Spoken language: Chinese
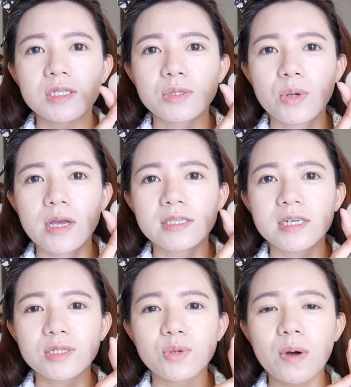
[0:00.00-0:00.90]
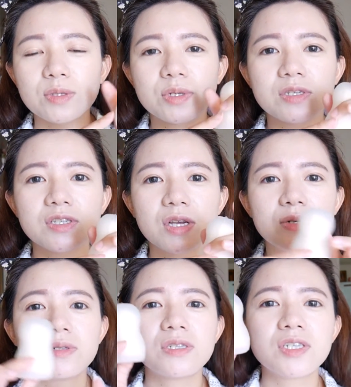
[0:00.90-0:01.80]
对，这个就完全
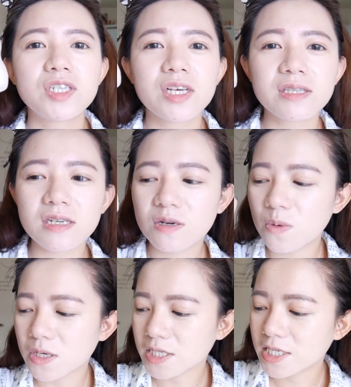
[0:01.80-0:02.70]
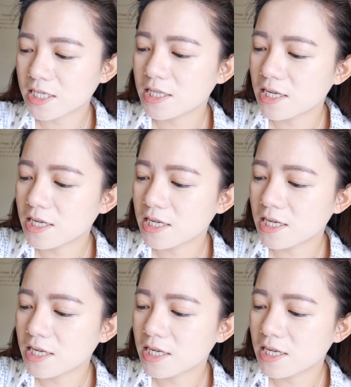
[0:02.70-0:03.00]
深深得我心